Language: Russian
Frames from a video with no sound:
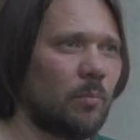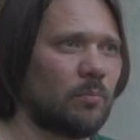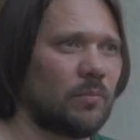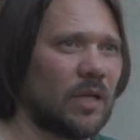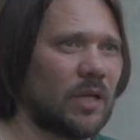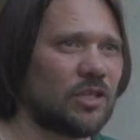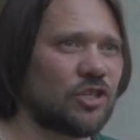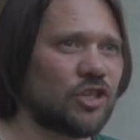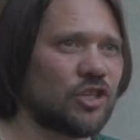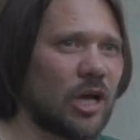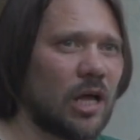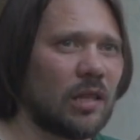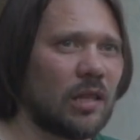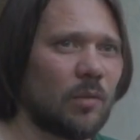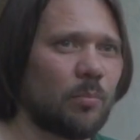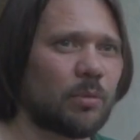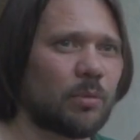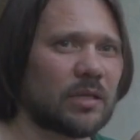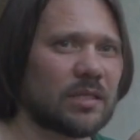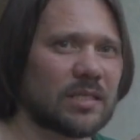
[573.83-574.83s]

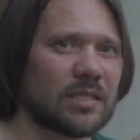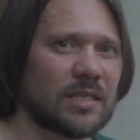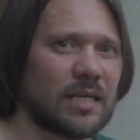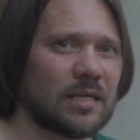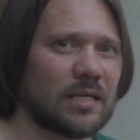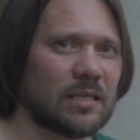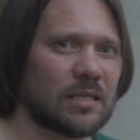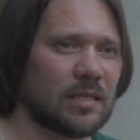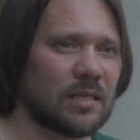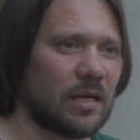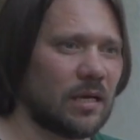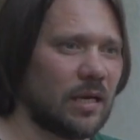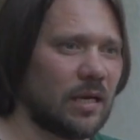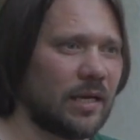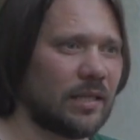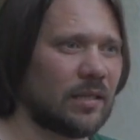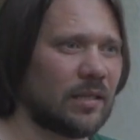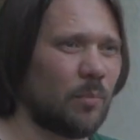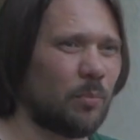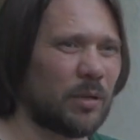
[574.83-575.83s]
начало процесса,
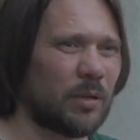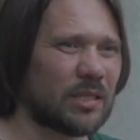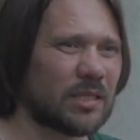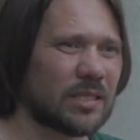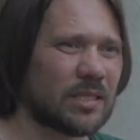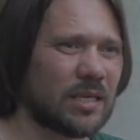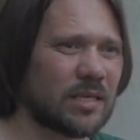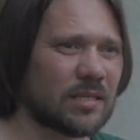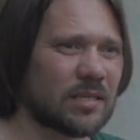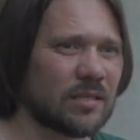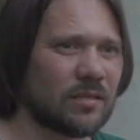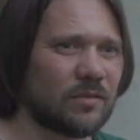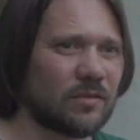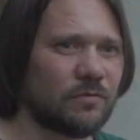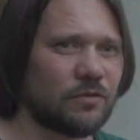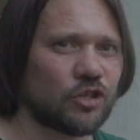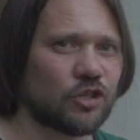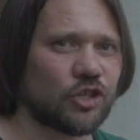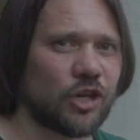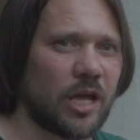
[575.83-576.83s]
это процесс
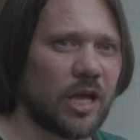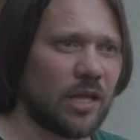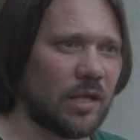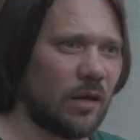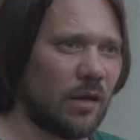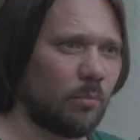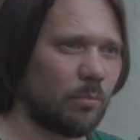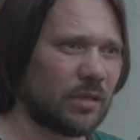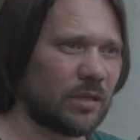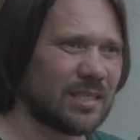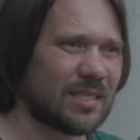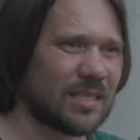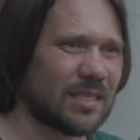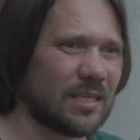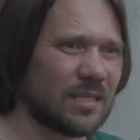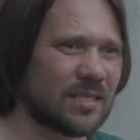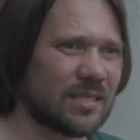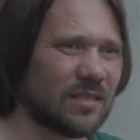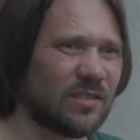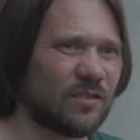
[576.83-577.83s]
движения,
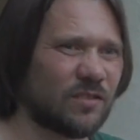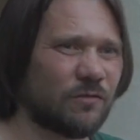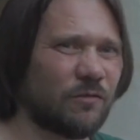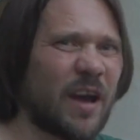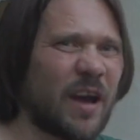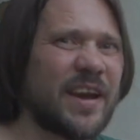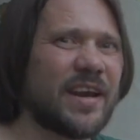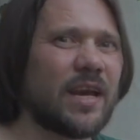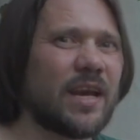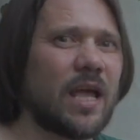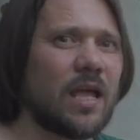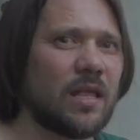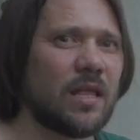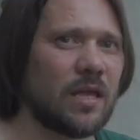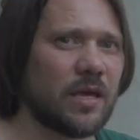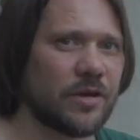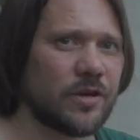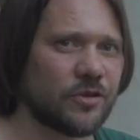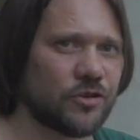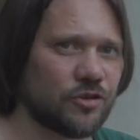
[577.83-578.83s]
процесс
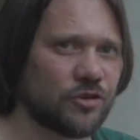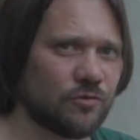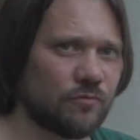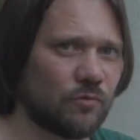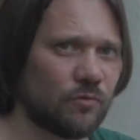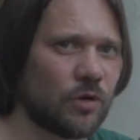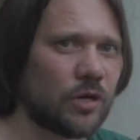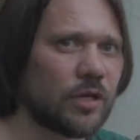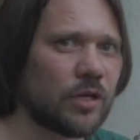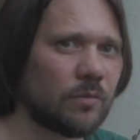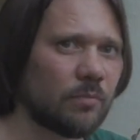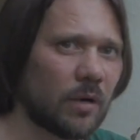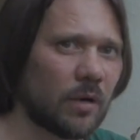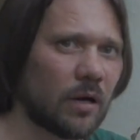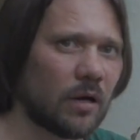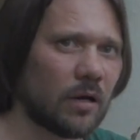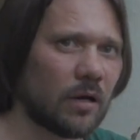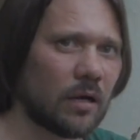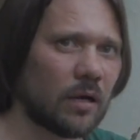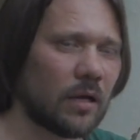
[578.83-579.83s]
творения
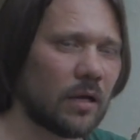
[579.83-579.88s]
чего-либо.